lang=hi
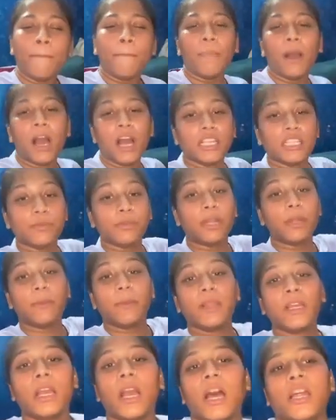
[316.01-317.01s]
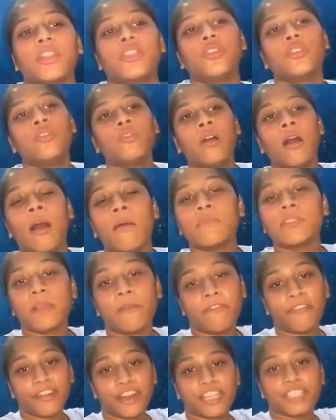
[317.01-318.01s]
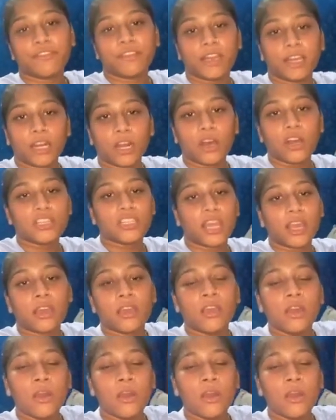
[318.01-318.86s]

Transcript: पाँच मिनट में दिखाती हूँ हम सब फ्रेश वगैरह हो जाए